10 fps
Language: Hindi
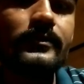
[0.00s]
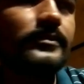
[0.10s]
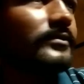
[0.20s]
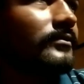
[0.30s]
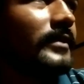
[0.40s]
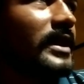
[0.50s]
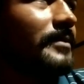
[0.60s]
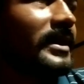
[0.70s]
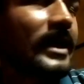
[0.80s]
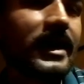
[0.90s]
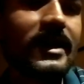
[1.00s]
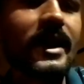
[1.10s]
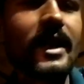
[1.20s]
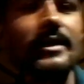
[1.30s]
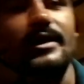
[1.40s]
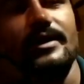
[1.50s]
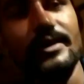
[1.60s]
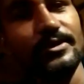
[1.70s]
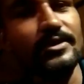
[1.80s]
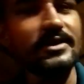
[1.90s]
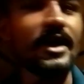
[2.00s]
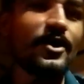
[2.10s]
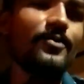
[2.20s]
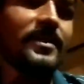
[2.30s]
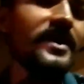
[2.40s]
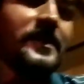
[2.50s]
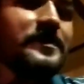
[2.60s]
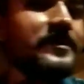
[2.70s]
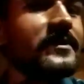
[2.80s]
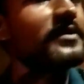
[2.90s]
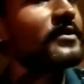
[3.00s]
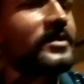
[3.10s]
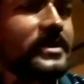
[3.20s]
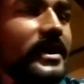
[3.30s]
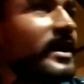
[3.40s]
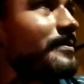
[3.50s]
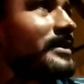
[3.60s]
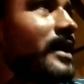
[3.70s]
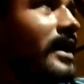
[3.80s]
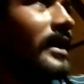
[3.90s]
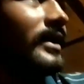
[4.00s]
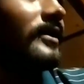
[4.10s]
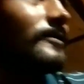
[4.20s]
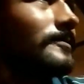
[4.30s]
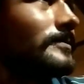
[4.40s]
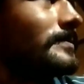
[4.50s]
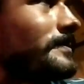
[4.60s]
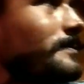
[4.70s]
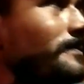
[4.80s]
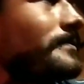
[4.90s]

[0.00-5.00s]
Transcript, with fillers: के फिर देखते हैं क्या है रिक्शा किया हमने यहाँ से ऑटो रिक्शा और